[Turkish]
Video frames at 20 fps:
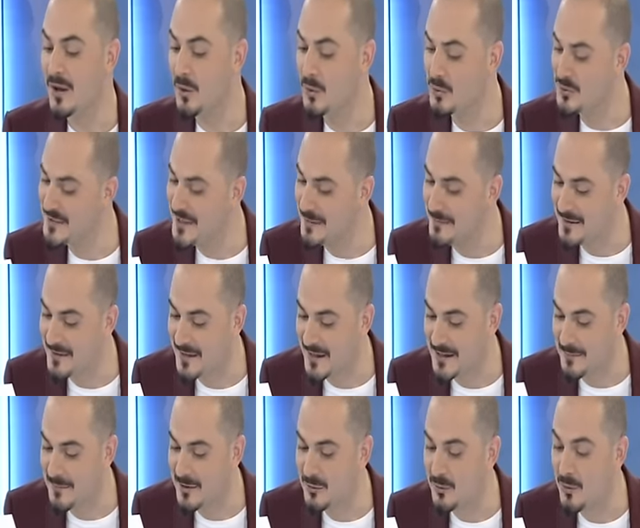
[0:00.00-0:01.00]
ÖSYM
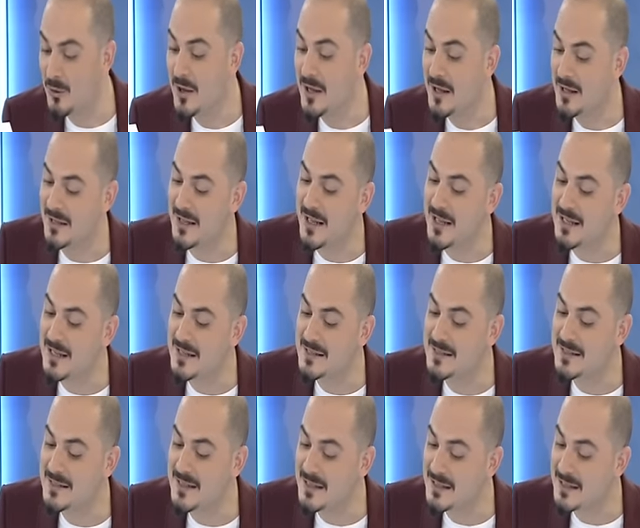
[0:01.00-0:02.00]
takdim ediyor.
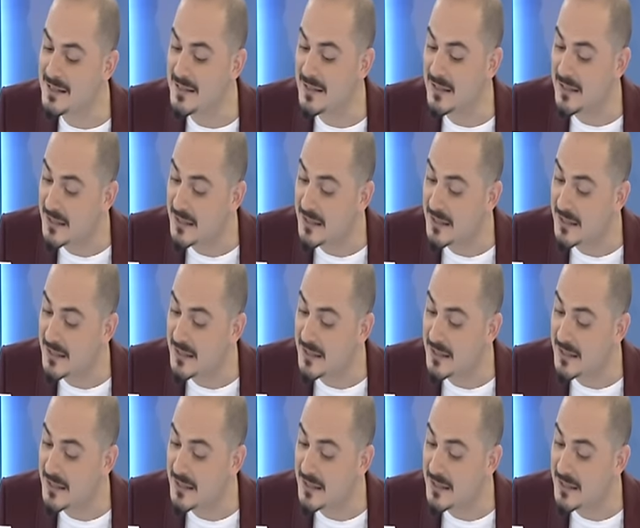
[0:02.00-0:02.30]
LYS'yi